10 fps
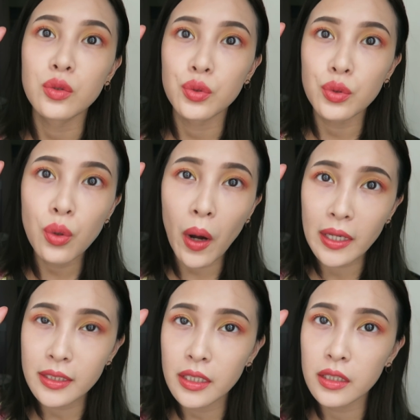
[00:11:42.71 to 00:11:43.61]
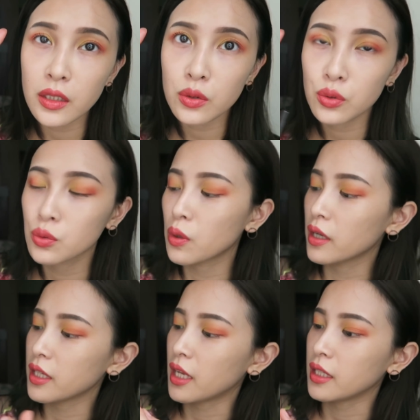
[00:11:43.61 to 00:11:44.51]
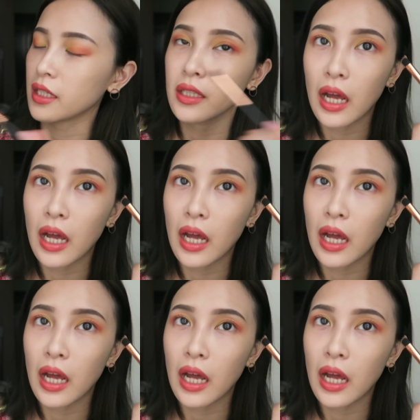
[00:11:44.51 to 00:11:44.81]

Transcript: 橘黄色的珠光眼影，